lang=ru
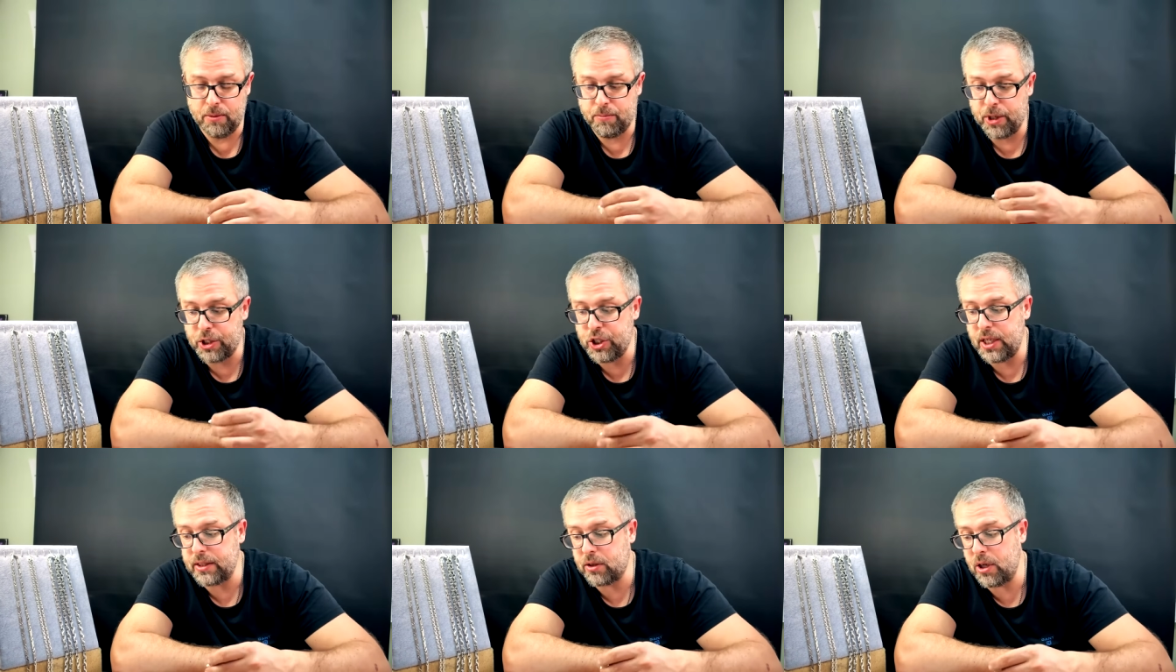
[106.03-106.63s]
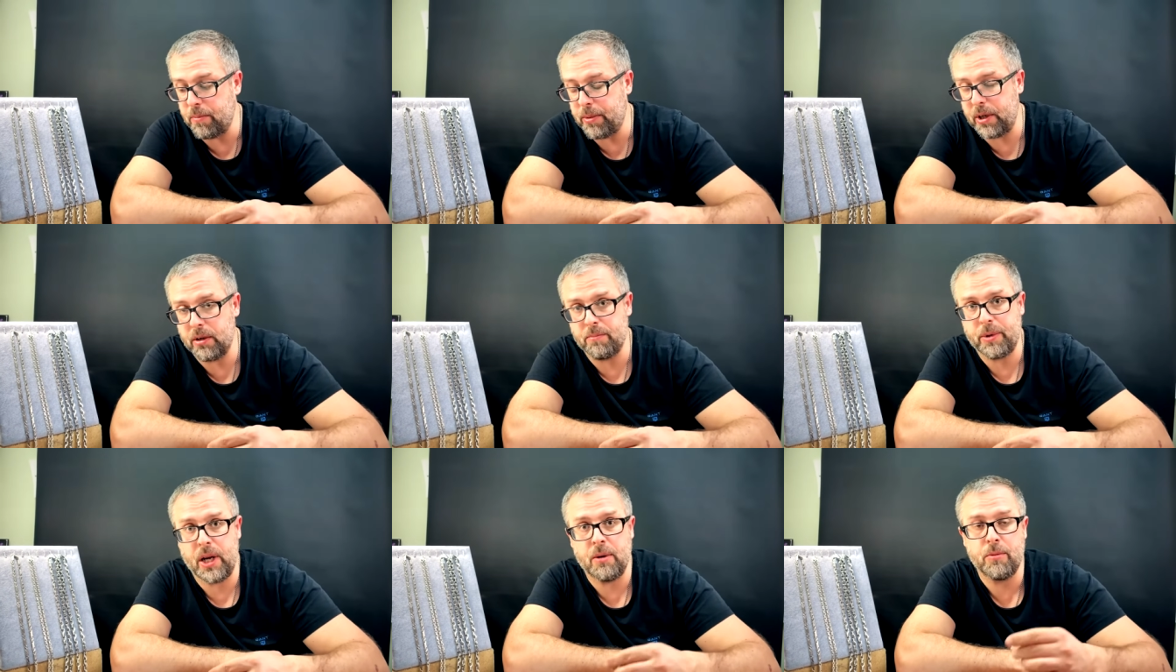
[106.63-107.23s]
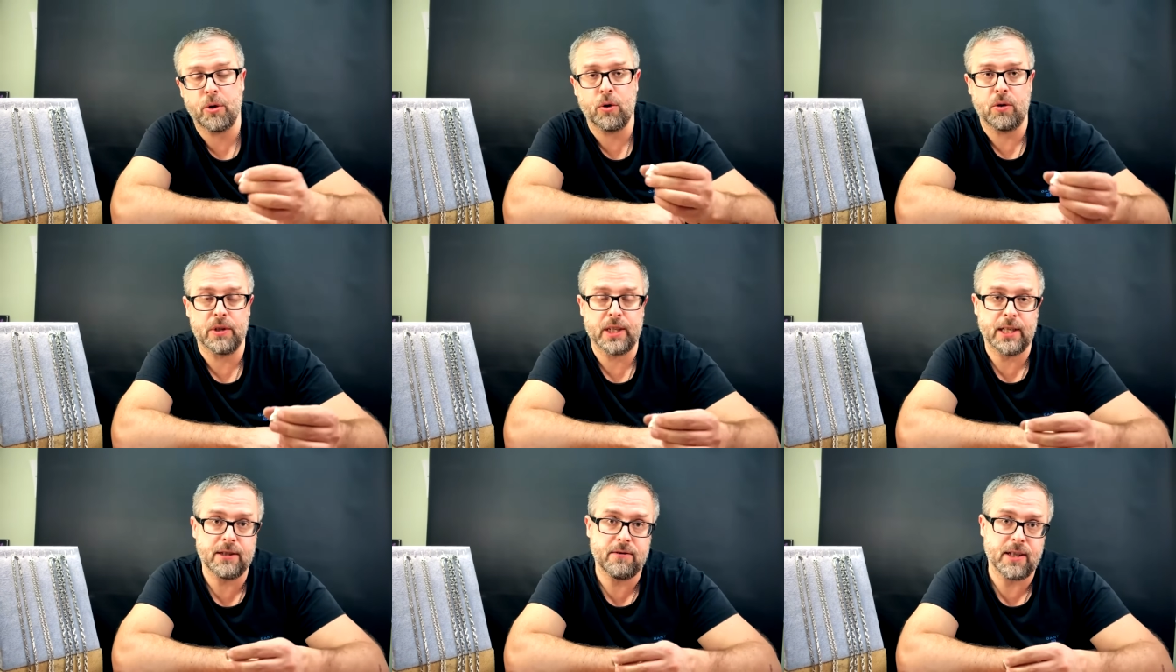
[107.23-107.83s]
Перчатки я при, приобрел
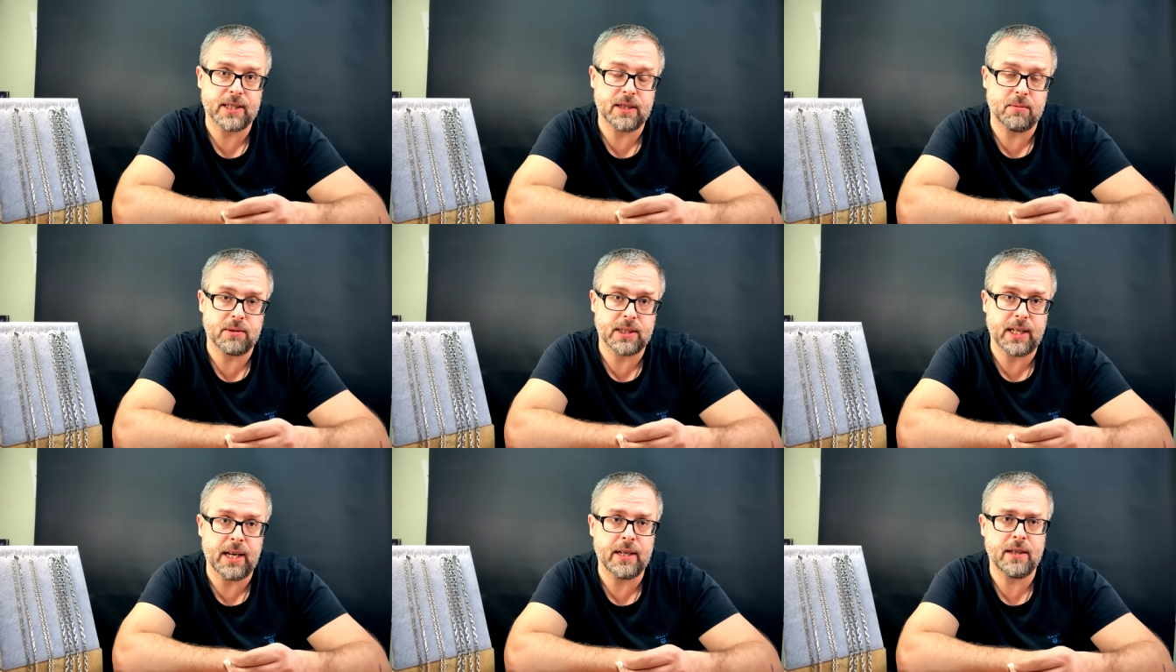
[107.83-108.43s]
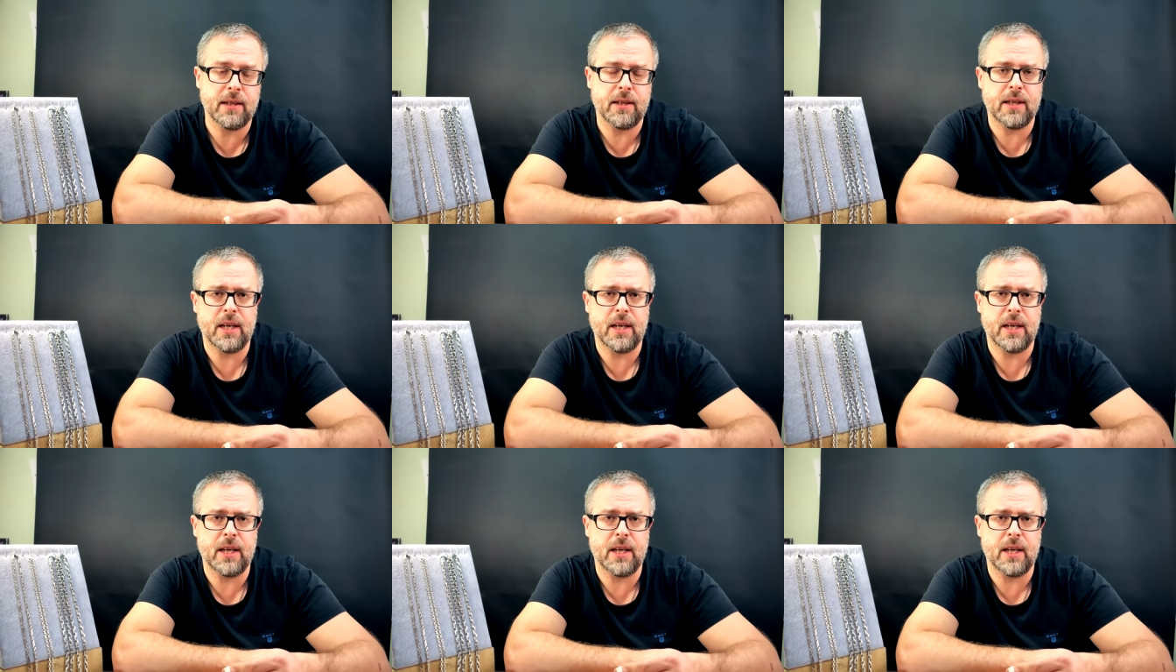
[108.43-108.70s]
на известном сайте,